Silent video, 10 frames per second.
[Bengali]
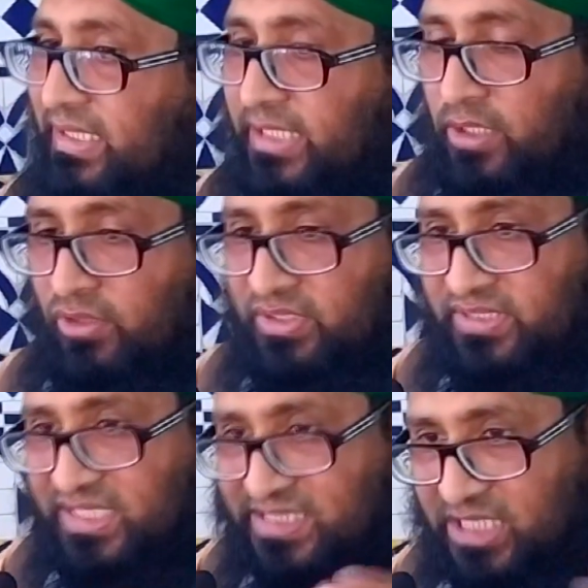আর তাদের
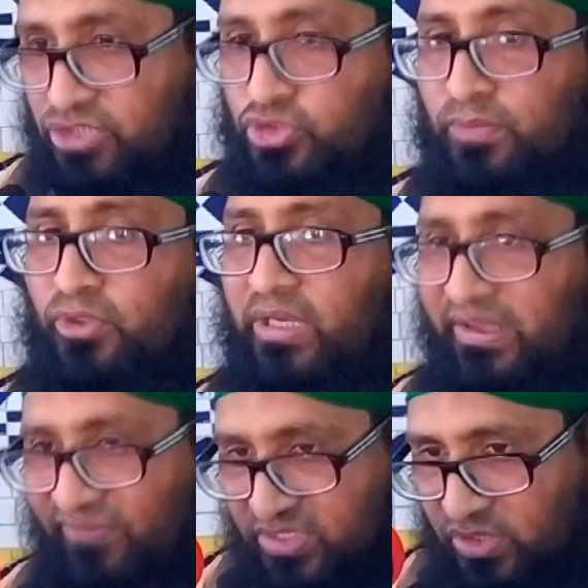লজ্জাস্থান
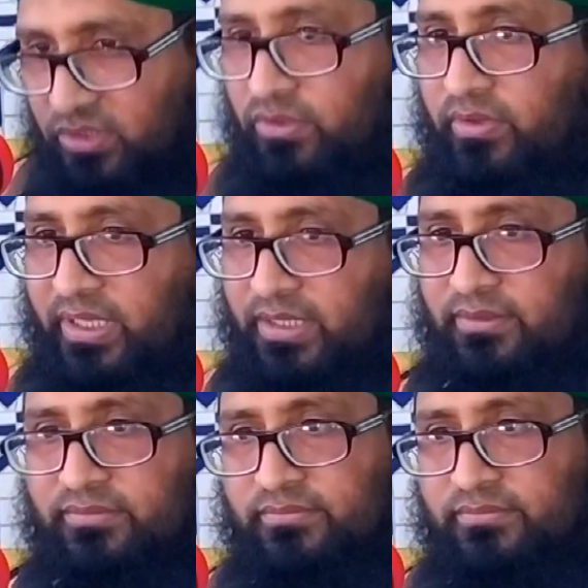সমূহের হেফাজত করে